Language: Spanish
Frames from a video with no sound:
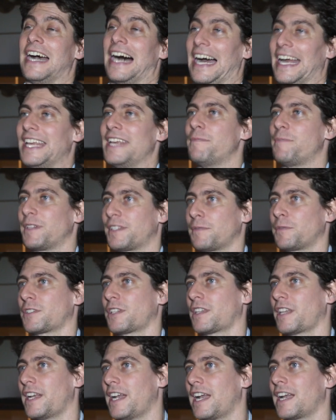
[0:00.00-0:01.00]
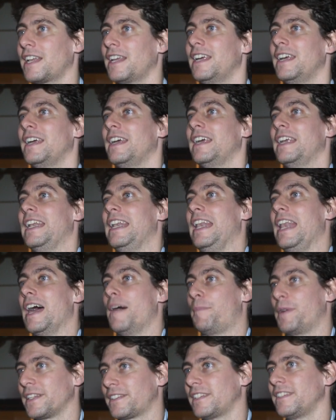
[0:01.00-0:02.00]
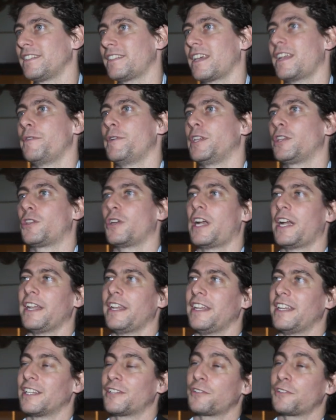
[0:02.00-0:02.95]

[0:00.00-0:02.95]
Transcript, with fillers: ahí empecemos a tener la presencia del evento la niña.